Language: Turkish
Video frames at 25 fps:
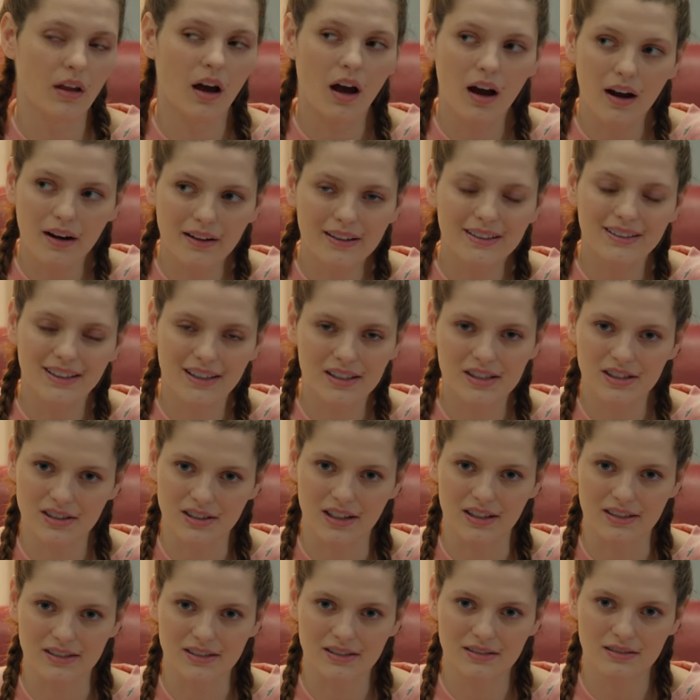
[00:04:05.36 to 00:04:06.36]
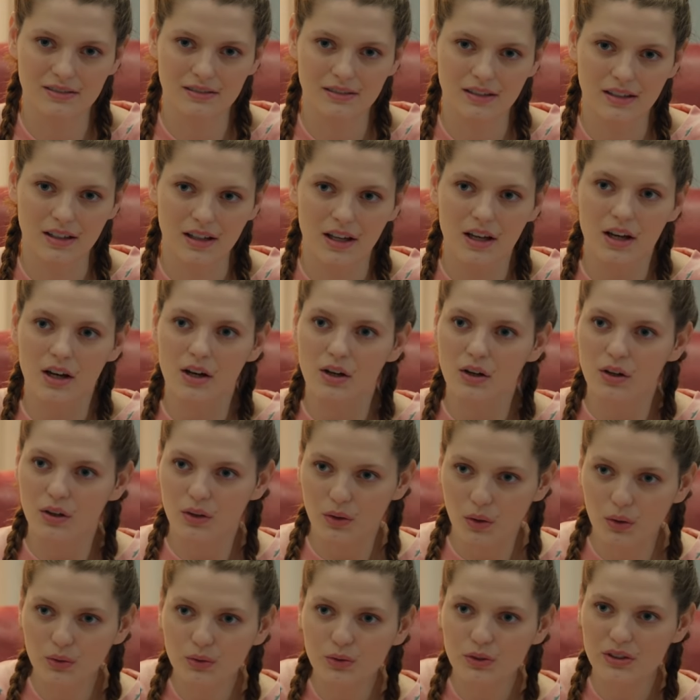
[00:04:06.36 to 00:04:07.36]
Arkadaşlar,
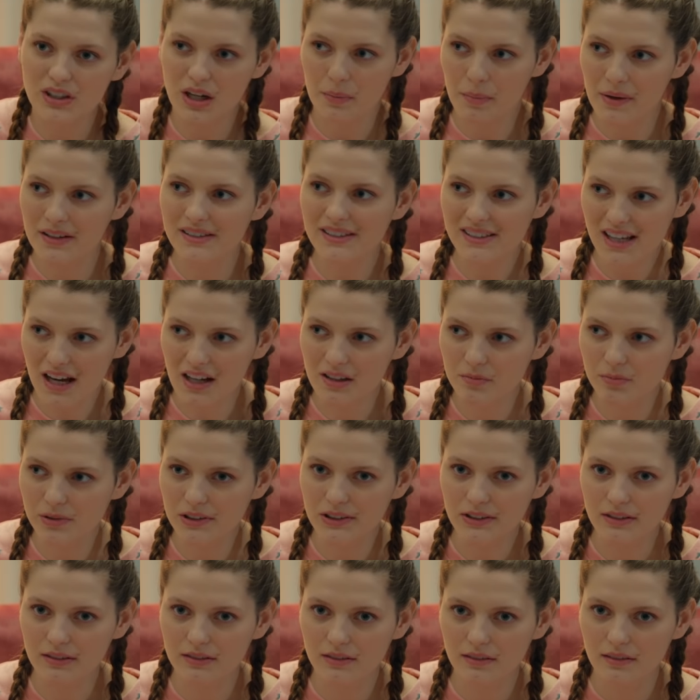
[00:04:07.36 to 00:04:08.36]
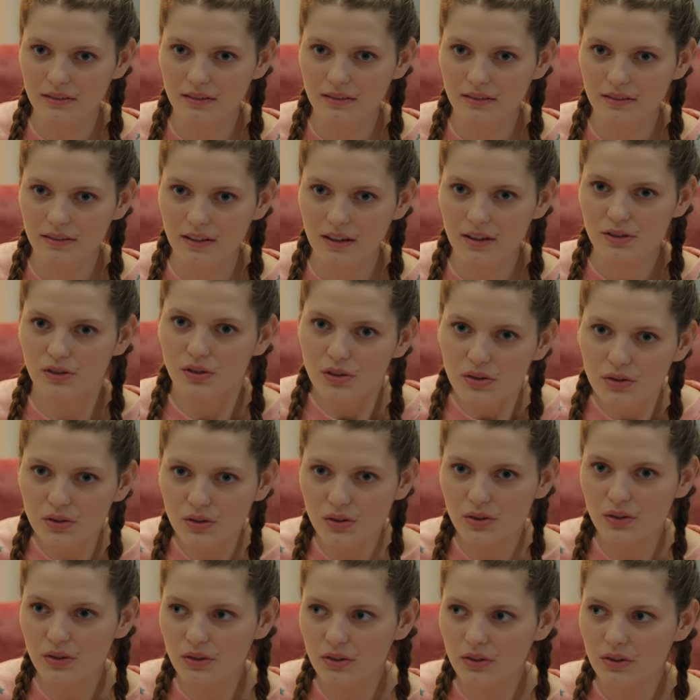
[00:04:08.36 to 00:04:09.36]
konuyu kapatsak mı? Çünkü
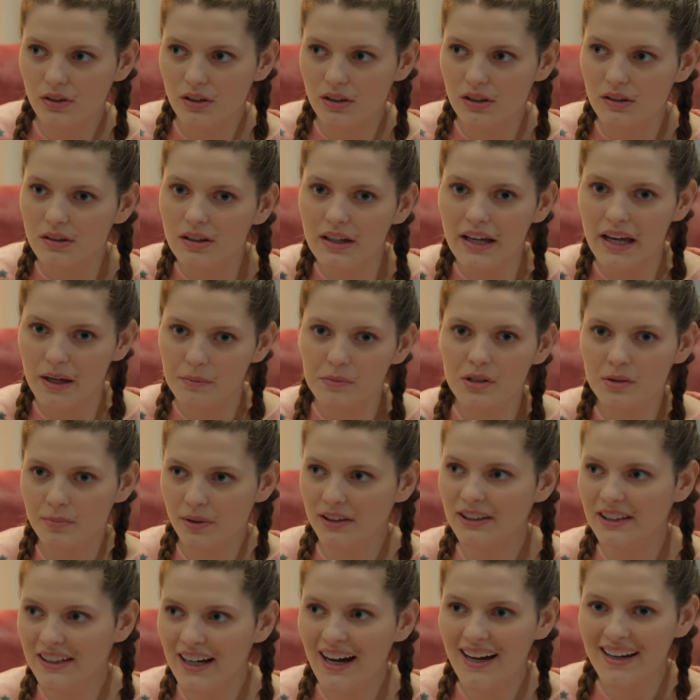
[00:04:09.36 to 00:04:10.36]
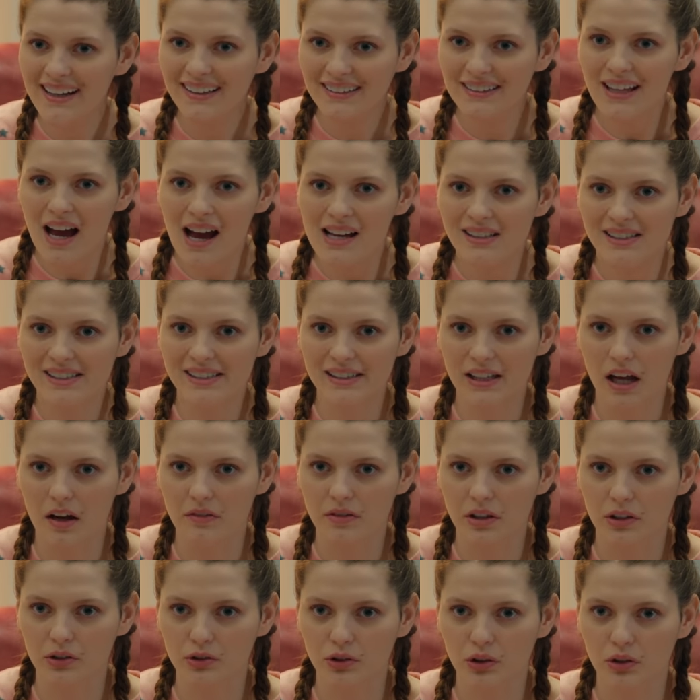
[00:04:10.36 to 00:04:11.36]
Emir bana gayet nazik
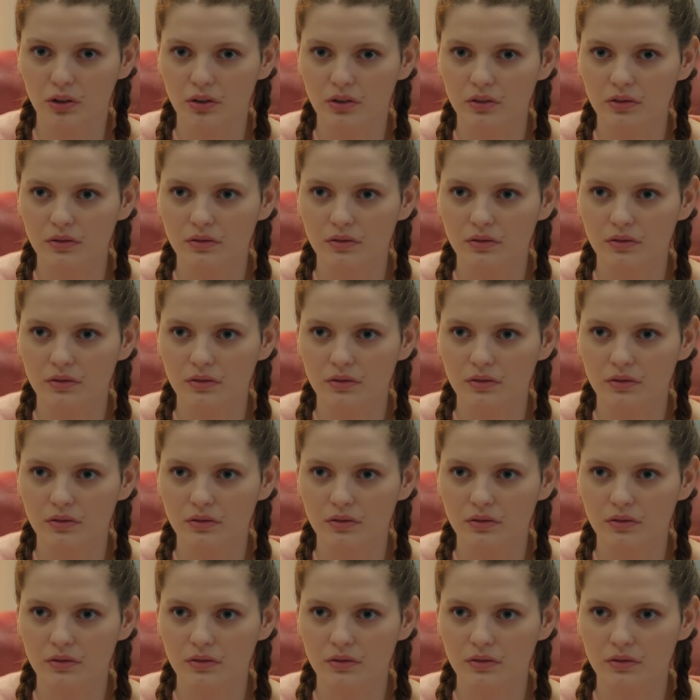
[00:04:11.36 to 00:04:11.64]
davranıyor.